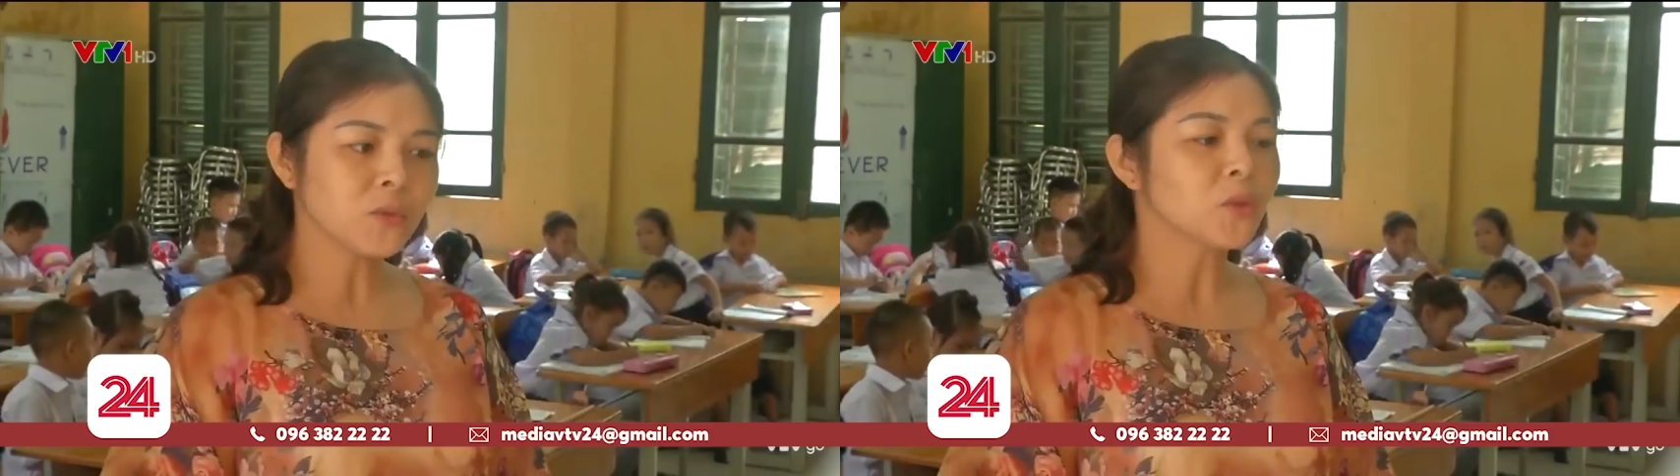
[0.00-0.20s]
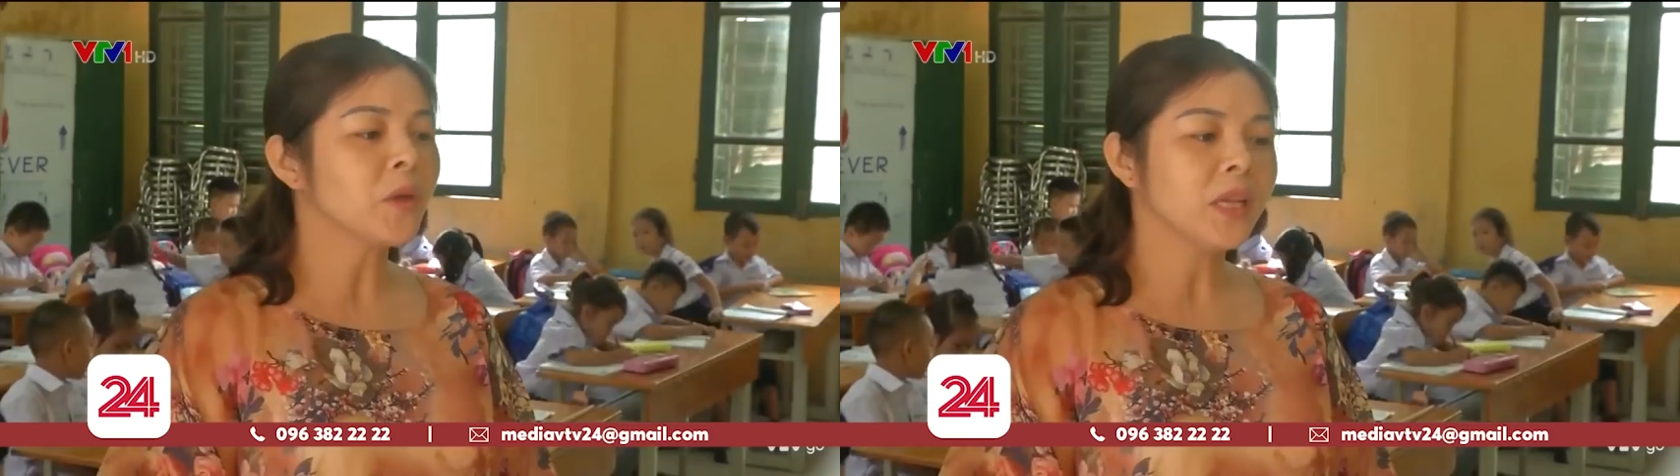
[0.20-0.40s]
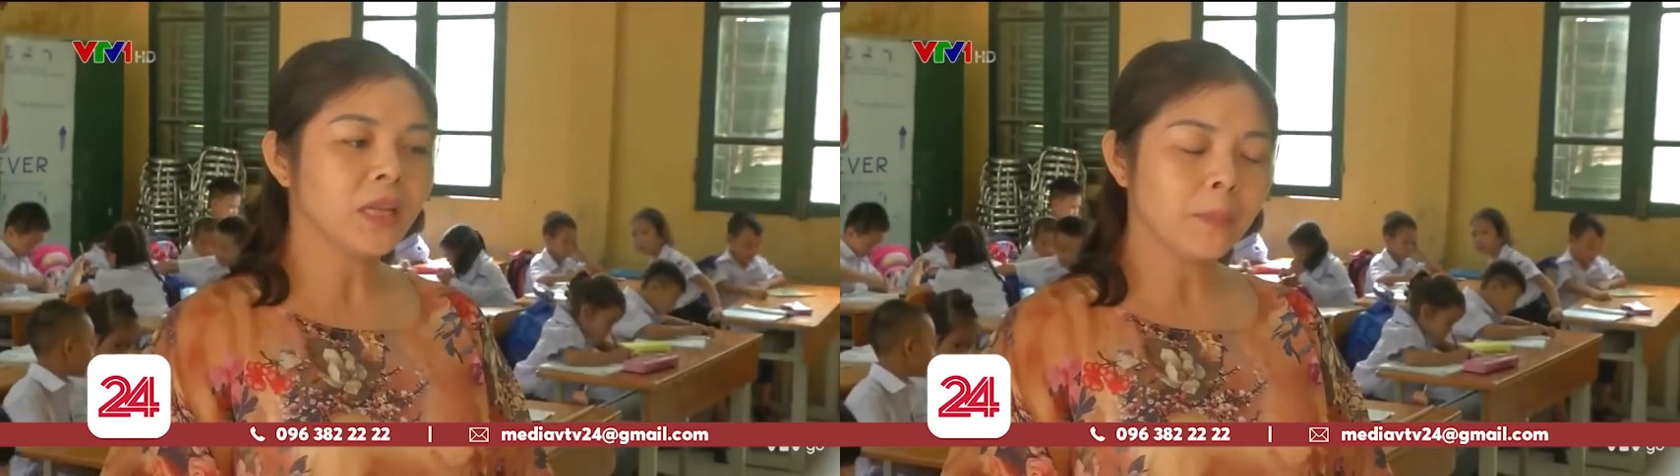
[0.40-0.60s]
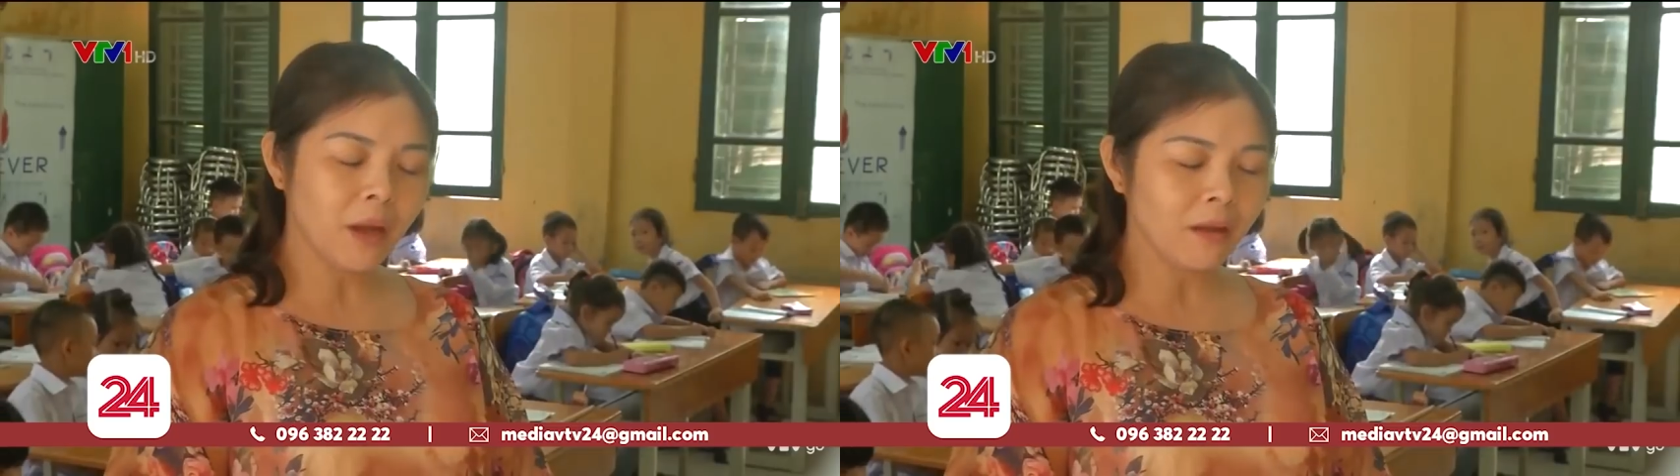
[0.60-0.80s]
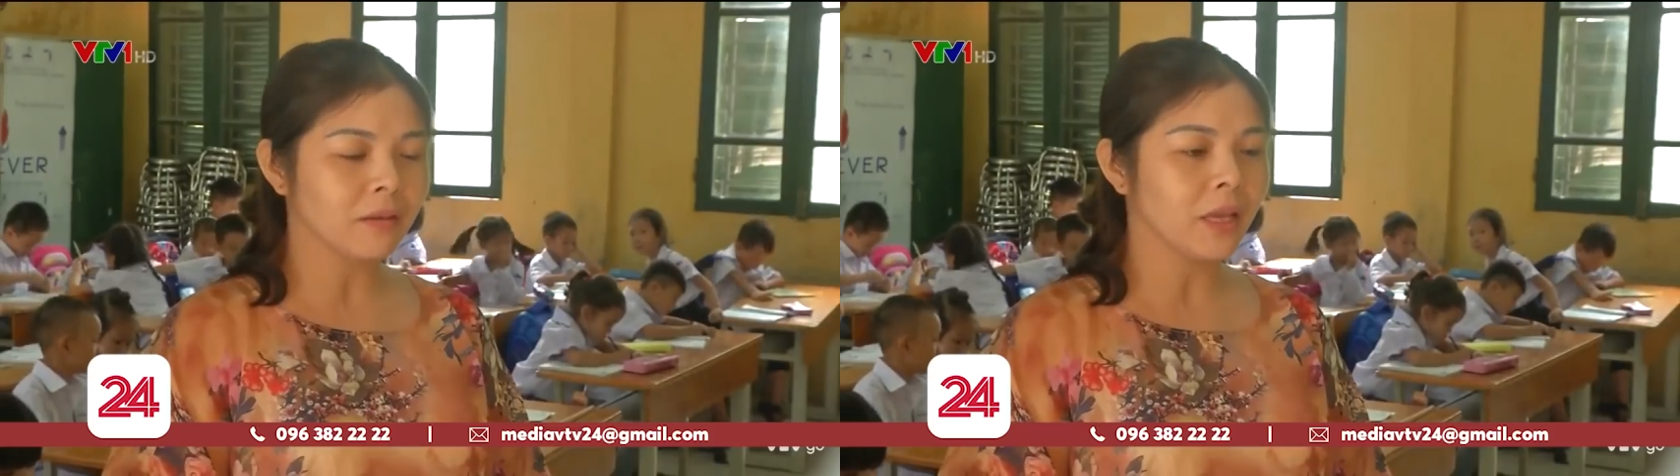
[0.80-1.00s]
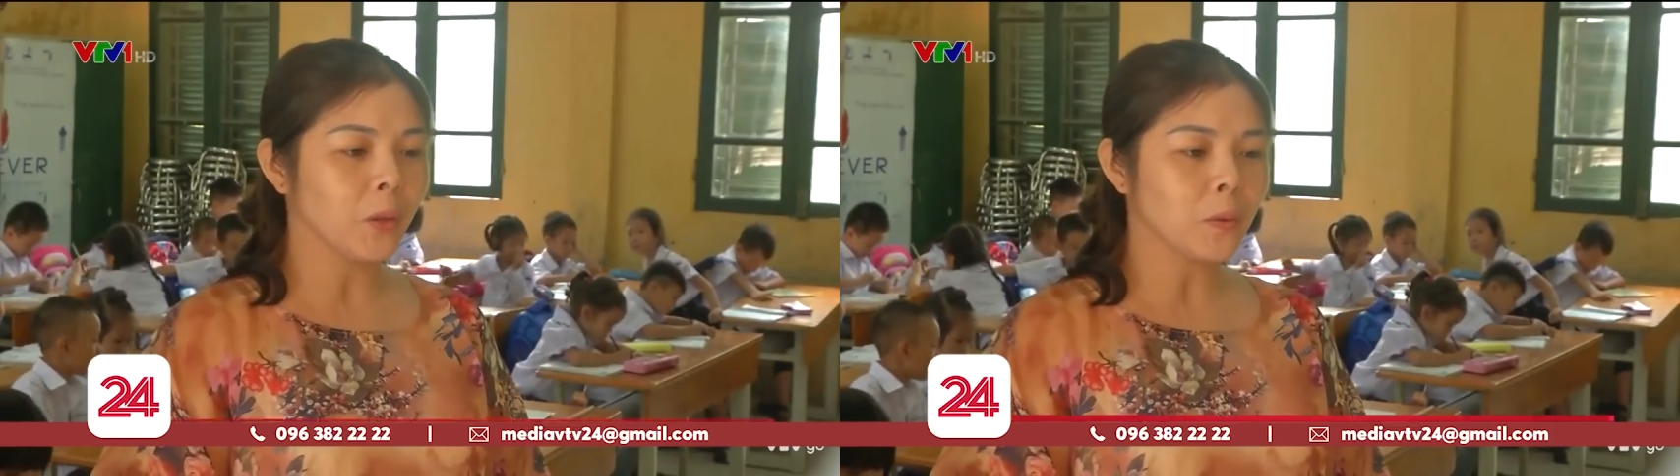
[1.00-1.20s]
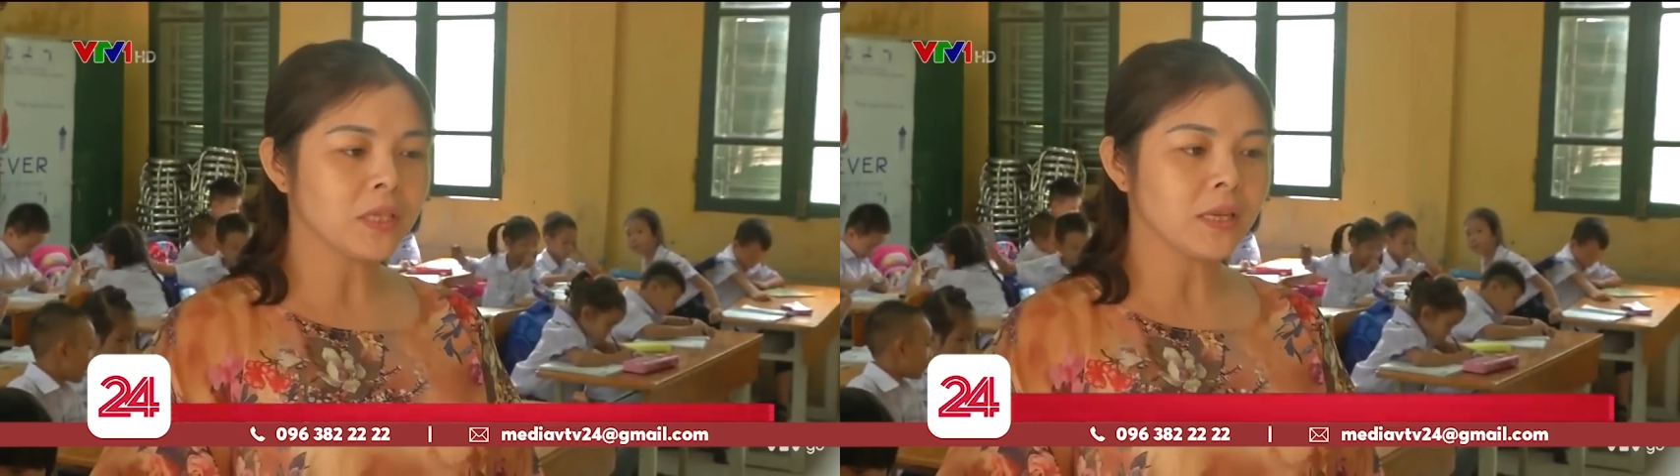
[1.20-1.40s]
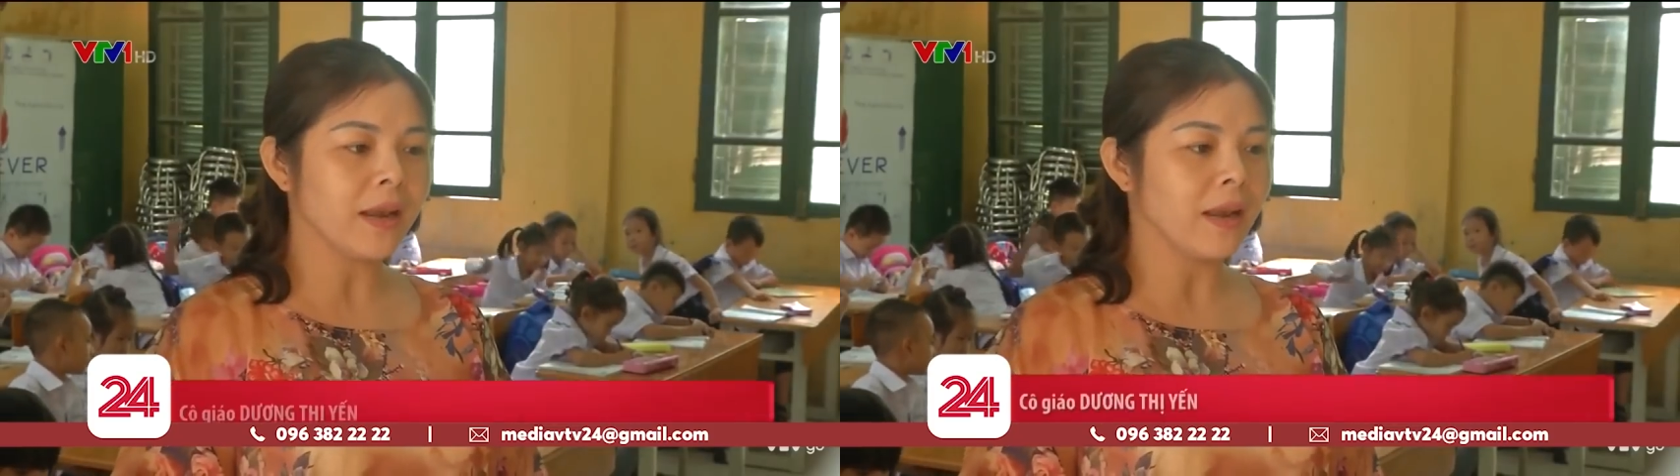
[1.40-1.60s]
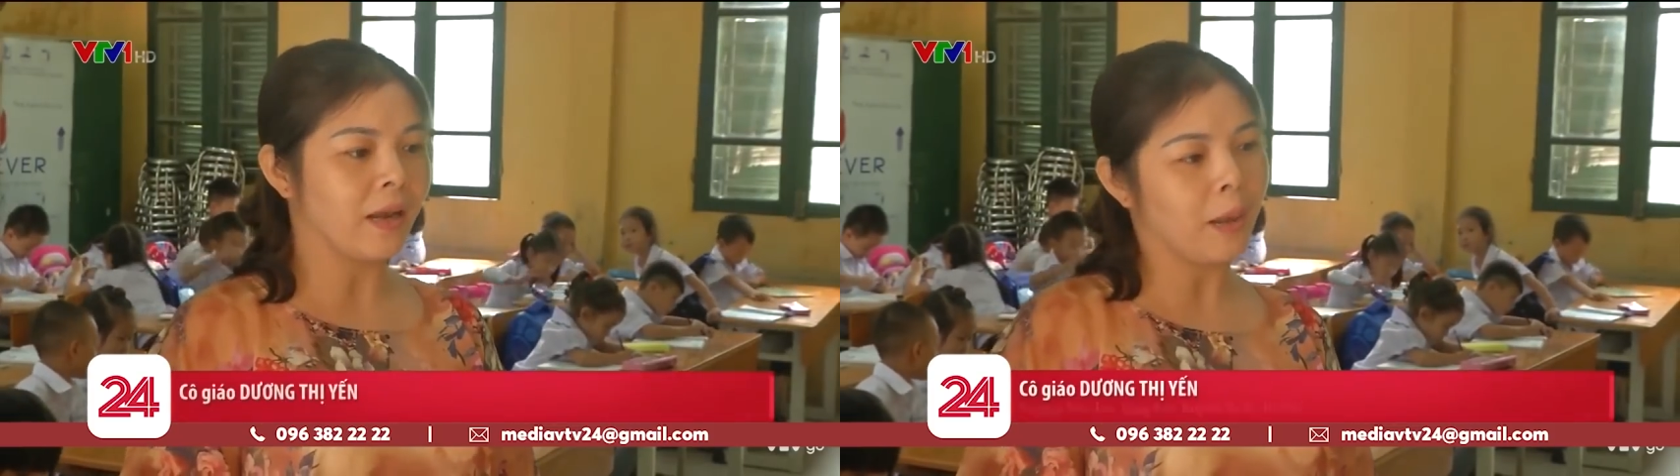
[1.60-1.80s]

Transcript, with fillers: Như chúng tôi đi tiếp cận thì cũng chỉ